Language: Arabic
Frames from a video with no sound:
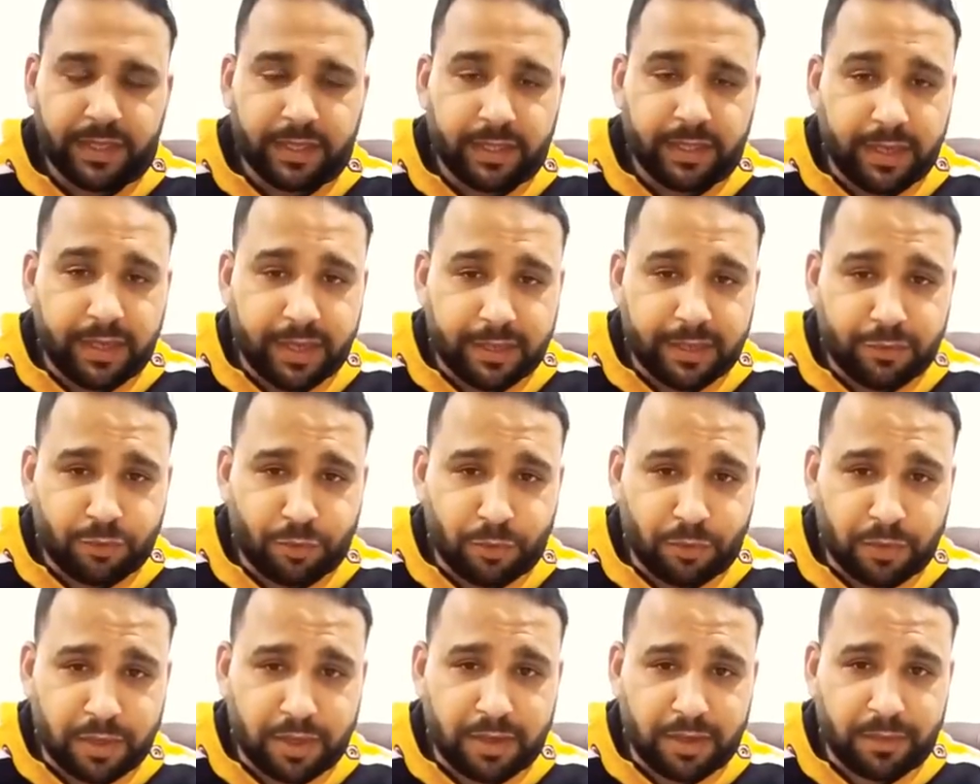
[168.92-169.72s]
لا
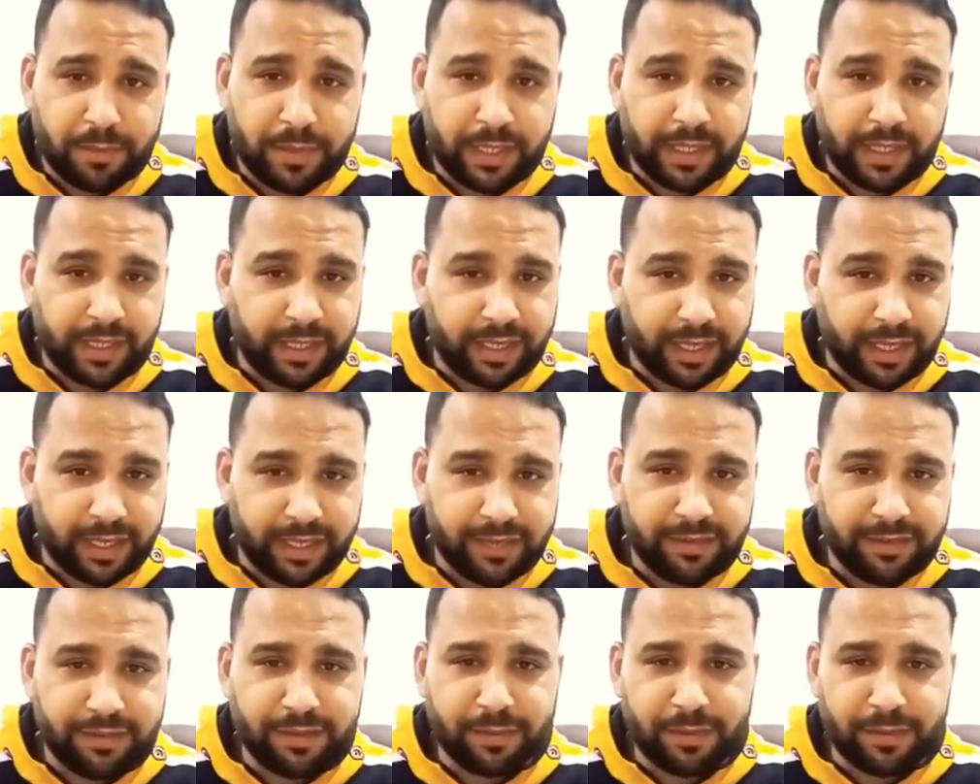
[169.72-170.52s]
تقابل
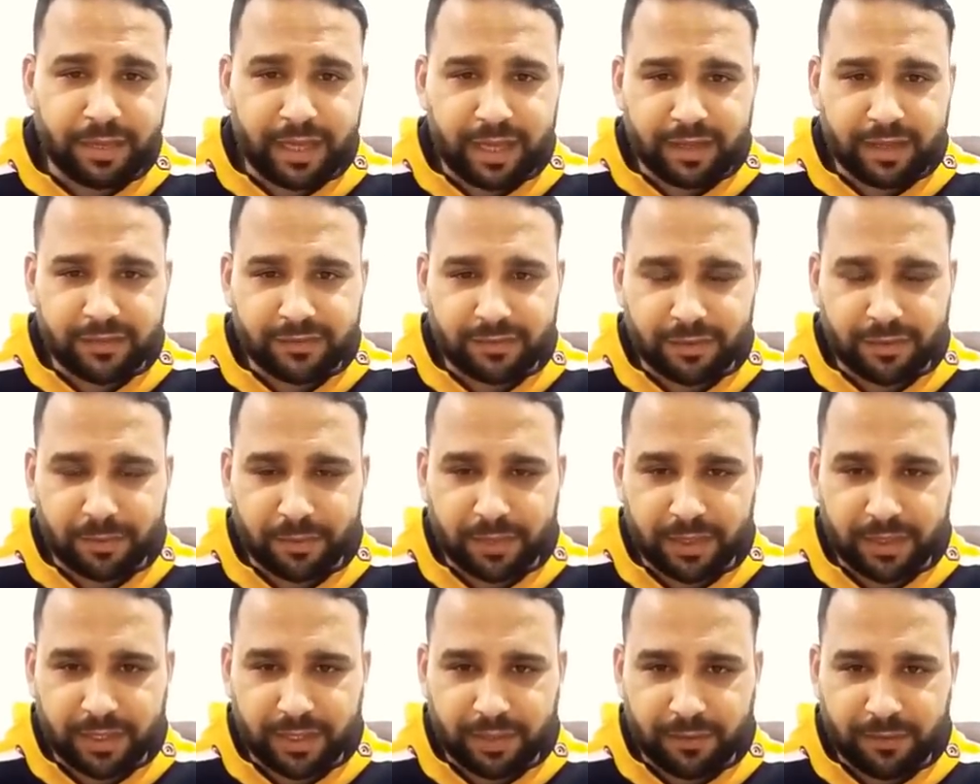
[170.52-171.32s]
العند
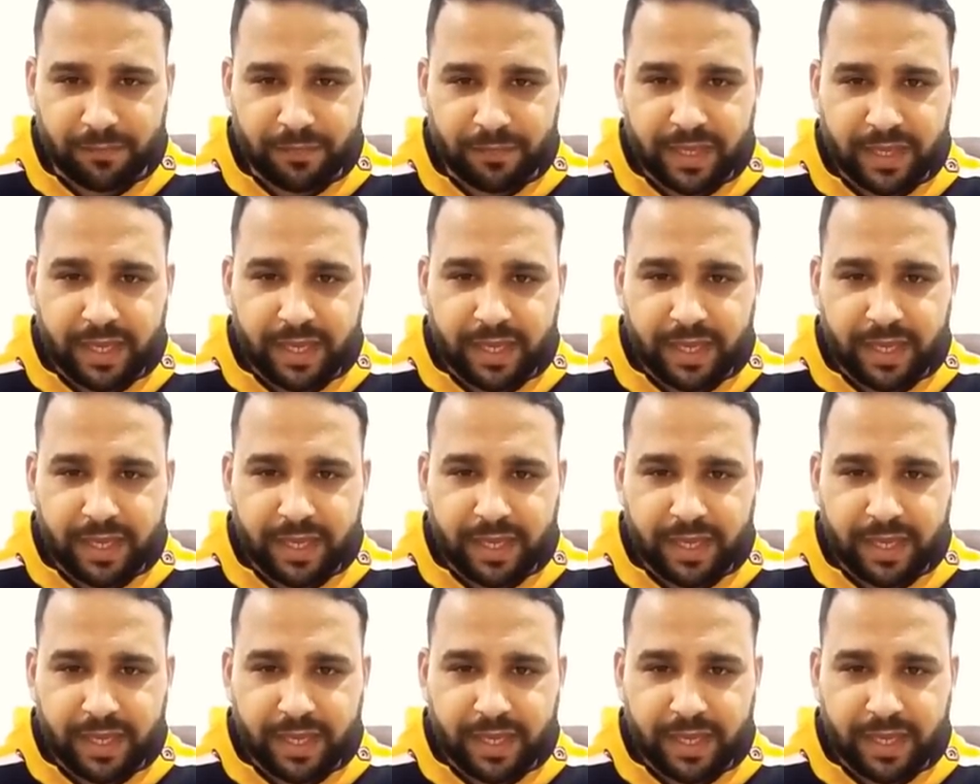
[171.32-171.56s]
بالعصبية